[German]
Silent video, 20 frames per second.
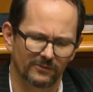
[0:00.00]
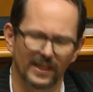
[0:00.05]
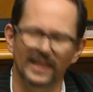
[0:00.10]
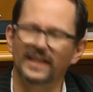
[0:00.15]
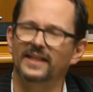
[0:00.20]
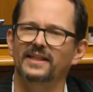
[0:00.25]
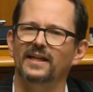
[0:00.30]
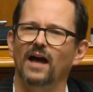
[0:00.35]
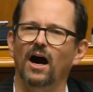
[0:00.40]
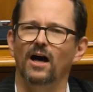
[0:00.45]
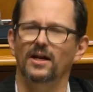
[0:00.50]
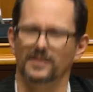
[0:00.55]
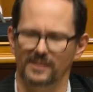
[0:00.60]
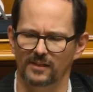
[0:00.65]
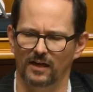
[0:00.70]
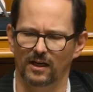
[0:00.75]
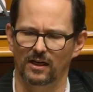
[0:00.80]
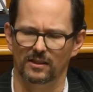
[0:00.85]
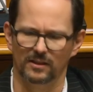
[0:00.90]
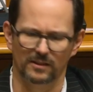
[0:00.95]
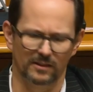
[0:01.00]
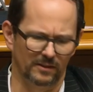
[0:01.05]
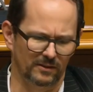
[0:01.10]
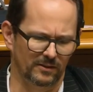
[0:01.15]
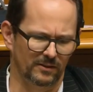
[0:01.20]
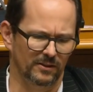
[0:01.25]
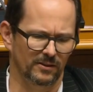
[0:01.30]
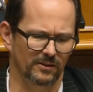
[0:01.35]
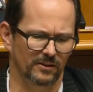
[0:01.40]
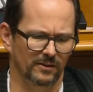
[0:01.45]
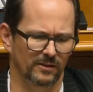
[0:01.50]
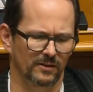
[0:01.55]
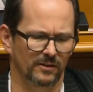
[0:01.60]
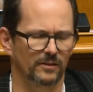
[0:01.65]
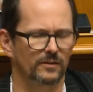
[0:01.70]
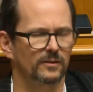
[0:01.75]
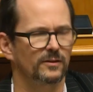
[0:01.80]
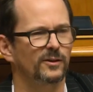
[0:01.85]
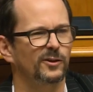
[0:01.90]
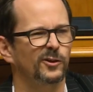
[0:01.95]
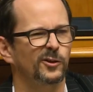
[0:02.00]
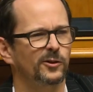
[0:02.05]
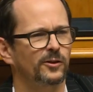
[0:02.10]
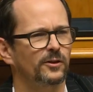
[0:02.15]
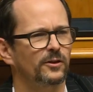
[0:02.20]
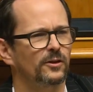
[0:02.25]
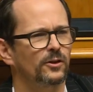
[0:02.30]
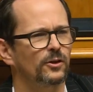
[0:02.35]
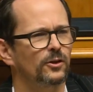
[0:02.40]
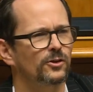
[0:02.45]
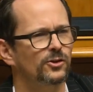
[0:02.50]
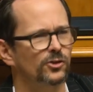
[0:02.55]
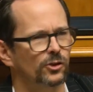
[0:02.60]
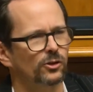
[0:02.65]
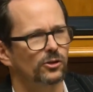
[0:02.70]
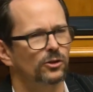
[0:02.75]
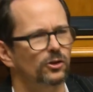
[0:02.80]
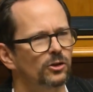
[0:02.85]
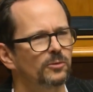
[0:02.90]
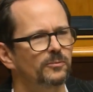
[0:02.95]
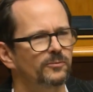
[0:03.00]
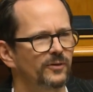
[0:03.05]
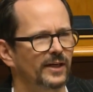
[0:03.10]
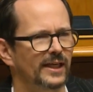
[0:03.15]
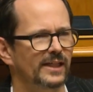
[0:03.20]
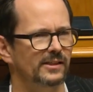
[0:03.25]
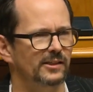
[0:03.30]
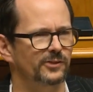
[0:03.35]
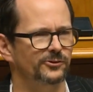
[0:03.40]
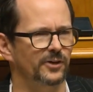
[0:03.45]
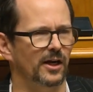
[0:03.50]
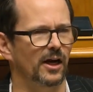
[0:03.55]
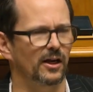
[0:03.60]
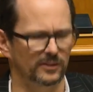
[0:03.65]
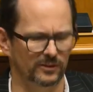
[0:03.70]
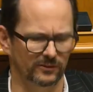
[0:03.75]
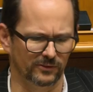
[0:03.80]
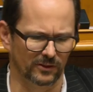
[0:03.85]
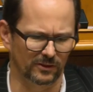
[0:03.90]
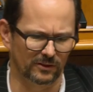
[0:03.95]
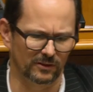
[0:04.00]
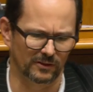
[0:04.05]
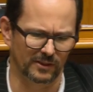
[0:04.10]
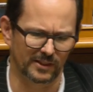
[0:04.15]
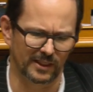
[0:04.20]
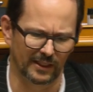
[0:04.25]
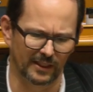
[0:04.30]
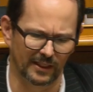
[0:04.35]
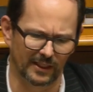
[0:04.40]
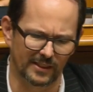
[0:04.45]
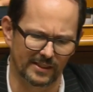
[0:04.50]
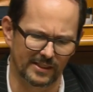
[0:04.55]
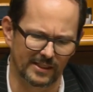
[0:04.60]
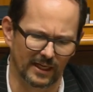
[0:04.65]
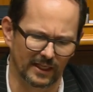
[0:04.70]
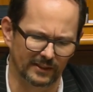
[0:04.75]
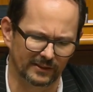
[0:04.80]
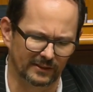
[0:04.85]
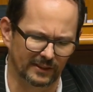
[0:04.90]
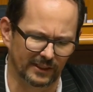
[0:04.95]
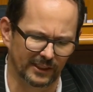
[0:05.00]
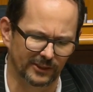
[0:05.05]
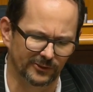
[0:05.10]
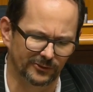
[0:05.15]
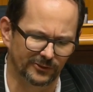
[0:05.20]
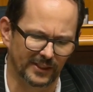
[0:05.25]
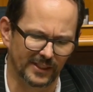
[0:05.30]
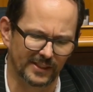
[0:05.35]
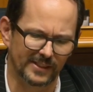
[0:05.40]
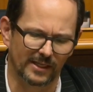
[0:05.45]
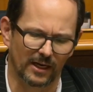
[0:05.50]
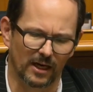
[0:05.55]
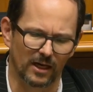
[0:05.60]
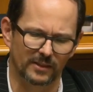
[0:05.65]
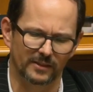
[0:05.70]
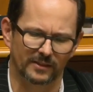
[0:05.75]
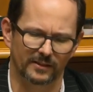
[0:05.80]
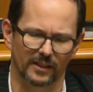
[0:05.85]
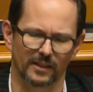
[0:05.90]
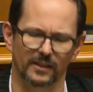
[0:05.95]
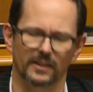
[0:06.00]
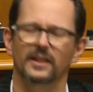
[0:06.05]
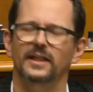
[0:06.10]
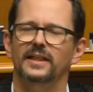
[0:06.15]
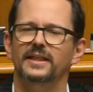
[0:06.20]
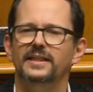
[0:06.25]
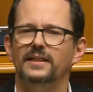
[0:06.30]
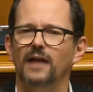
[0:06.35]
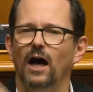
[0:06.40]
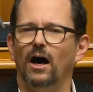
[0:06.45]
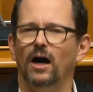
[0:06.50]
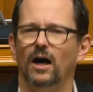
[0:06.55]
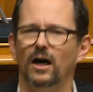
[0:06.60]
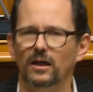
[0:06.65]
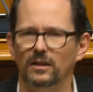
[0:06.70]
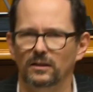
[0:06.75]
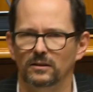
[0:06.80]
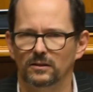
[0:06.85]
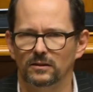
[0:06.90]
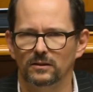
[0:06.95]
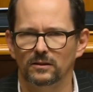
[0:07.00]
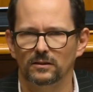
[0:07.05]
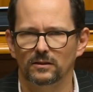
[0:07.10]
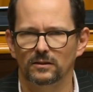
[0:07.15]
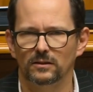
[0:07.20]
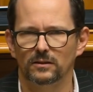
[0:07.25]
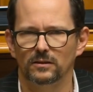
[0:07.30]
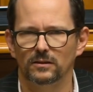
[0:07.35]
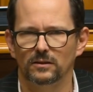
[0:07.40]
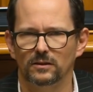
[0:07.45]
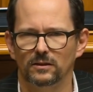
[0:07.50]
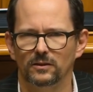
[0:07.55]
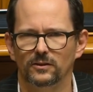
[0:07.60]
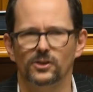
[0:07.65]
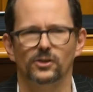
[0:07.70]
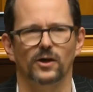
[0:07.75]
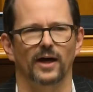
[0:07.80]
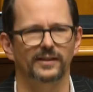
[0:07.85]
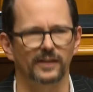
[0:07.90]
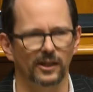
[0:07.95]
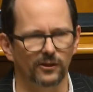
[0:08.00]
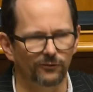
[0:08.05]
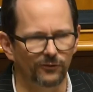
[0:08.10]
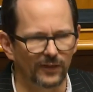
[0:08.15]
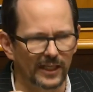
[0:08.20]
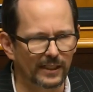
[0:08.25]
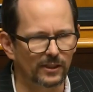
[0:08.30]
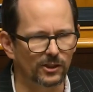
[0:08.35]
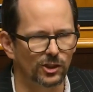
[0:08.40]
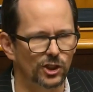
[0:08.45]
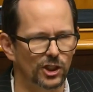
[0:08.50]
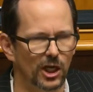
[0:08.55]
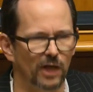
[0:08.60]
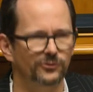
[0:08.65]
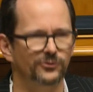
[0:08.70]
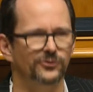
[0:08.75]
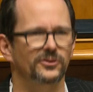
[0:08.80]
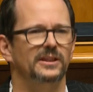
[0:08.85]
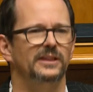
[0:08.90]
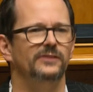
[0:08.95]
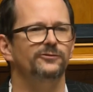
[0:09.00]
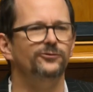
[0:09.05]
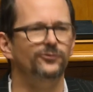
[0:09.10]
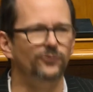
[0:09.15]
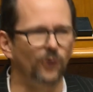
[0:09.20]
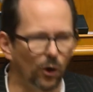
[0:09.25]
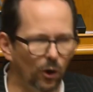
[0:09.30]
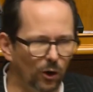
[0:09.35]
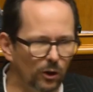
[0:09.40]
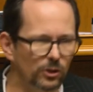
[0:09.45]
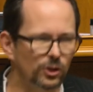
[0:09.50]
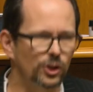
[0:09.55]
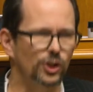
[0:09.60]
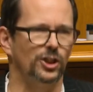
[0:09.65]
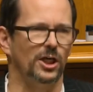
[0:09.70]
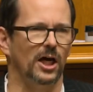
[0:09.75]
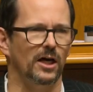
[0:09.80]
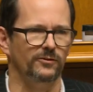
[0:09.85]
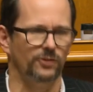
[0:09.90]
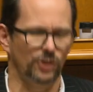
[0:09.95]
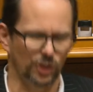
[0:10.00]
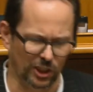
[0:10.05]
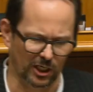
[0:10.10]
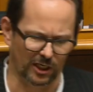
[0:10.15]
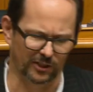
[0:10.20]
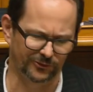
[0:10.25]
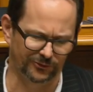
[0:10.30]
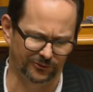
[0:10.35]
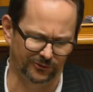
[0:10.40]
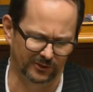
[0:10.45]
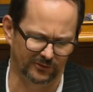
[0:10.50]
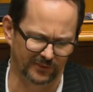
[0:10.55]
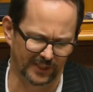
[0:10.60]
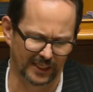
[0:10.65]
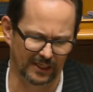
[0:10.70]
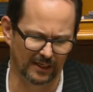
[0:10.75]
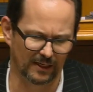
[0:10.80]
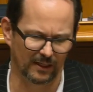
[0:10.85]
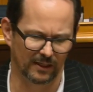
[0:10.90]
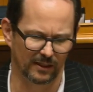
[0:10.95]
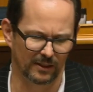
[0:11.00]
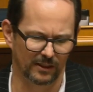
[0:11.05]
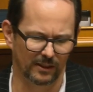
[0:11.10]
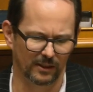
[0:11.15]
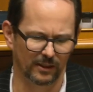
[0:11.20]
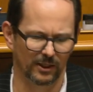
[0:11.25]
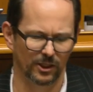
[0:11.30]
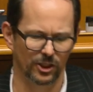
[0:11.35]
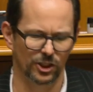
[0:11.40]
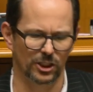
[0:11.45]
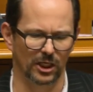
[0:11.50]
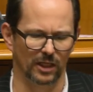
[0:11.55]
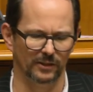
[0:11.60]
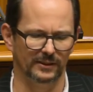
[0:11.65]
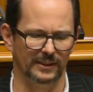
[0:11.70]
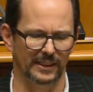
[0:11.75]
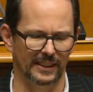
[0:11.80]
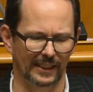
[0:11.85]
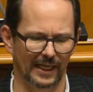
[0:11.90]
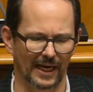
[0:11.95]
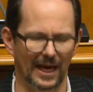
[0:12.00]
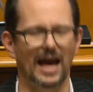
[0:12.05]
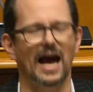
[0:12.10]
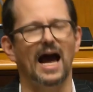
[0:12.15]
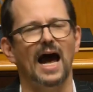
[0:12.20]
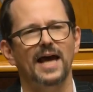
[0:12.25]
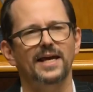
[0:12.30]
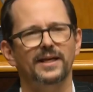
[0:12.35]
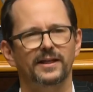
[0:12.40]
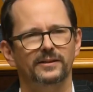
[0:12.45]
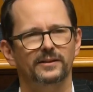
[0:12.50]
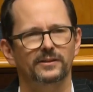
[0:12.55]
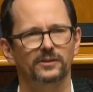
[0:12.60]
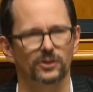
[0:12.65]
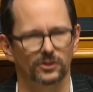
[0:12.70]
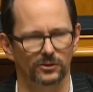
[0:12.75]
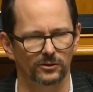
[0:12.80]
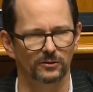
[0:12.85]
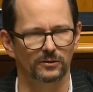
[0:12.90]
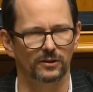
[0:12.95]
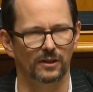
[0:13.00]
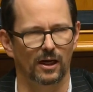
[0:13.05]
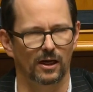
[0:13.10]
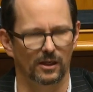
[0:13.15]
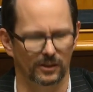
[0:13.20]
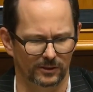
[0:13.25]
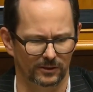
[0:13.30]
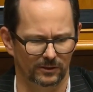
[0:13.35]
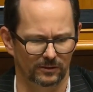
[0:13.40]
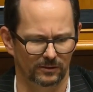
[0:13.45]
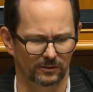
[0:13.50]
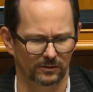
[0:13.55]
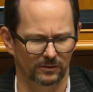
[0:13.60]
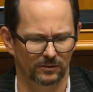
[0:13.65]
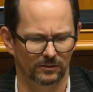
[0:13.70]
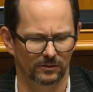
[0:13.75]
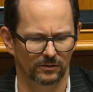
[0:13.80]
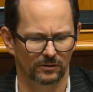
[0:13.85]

Wer Ja sagt zur Umweltverantwortungsinitiative, sagt Ja zu einer Wirtschaft, die Wohlstand schaffen will, statt ihre eigenen Grundlagen